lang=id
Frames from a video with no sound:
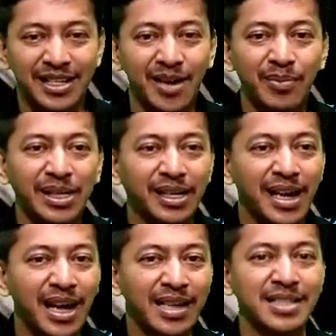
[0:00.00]
yang
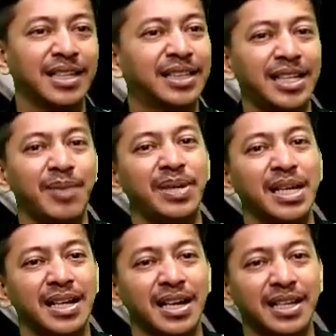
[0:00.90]
menerangi setiap
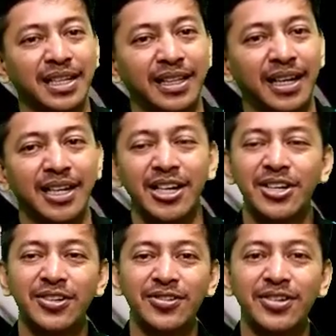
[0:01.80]
langkah kita.
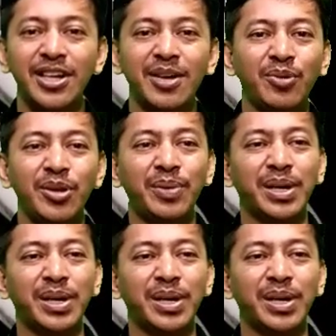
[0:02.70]
Dunia boleh